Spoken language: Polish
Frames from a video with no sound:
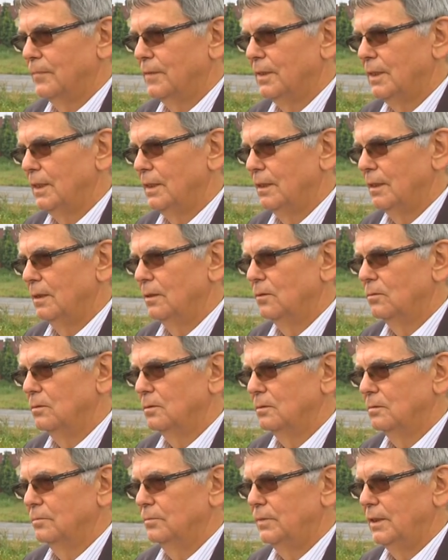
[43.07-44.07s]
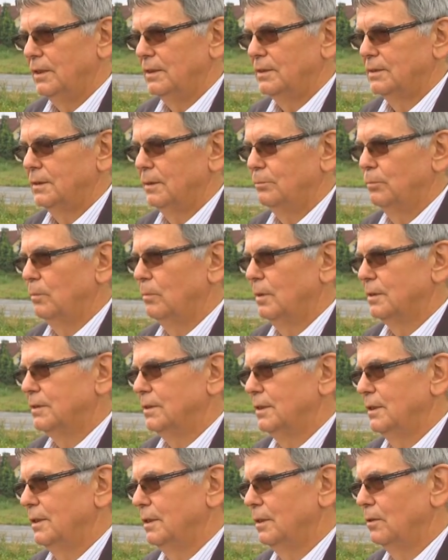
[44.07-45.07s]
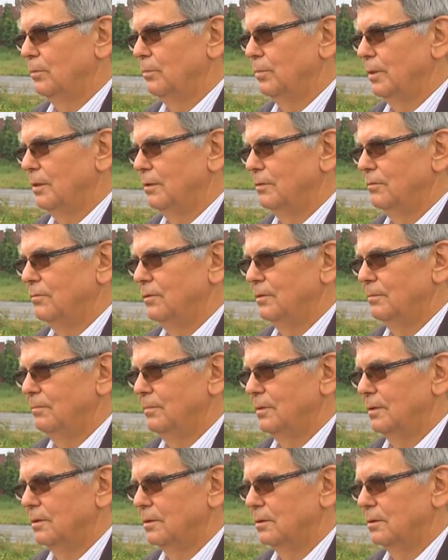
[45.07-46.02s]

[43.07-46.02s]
tego miejsca po basenie kąpielowym.